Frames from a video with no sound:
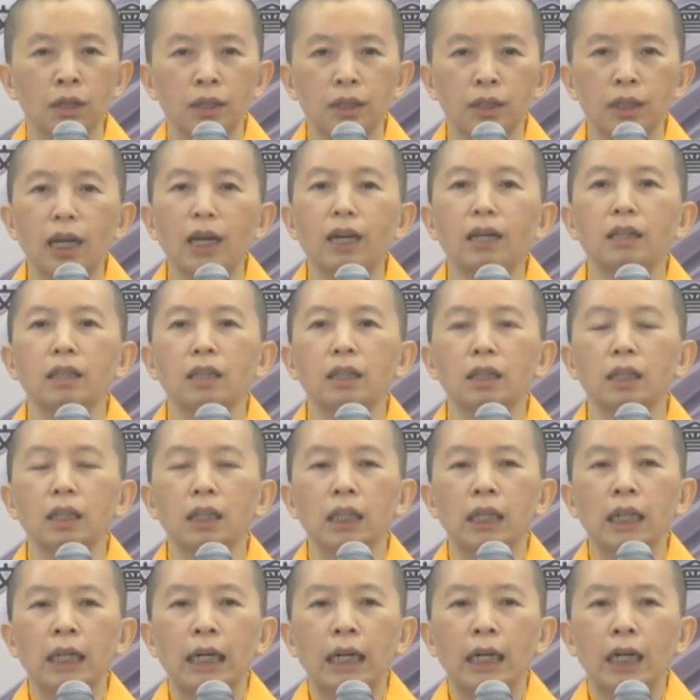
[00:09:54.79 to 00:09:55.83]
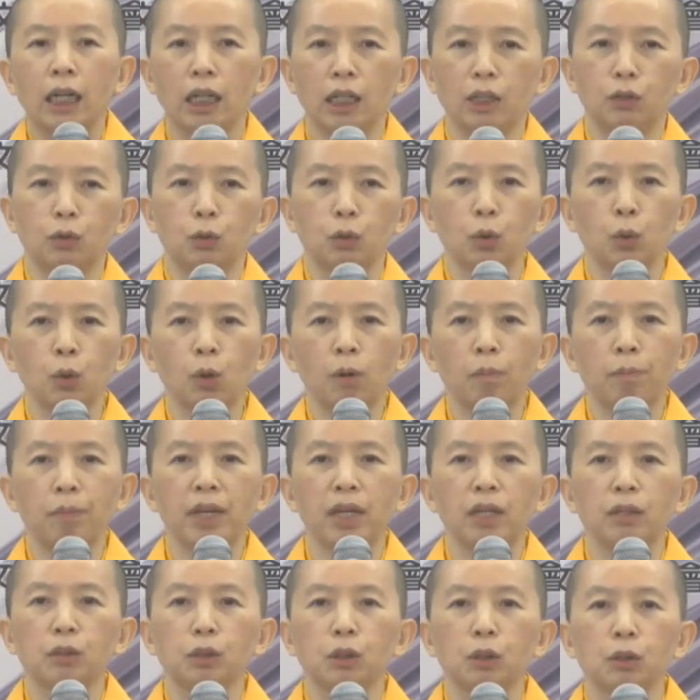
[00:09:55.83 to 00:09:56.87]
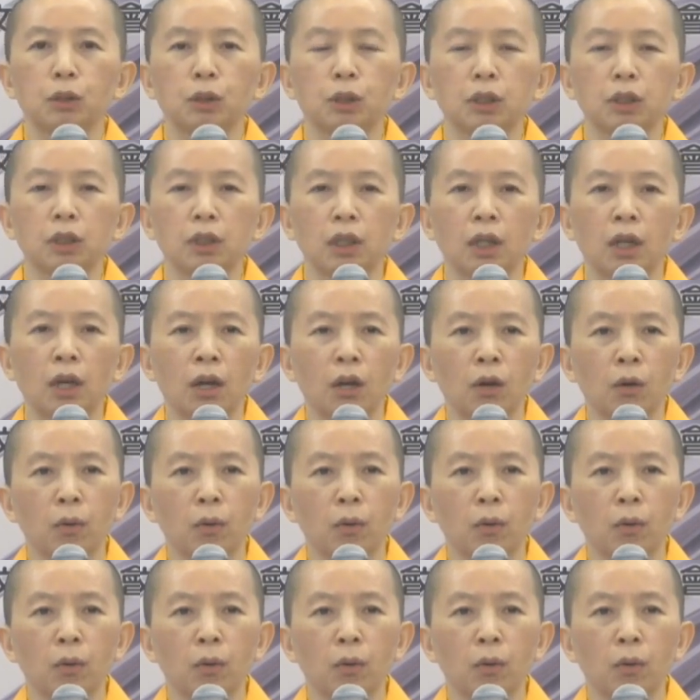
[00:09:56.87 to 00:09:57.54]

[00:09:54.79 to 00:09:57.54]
讲了很多遍，就是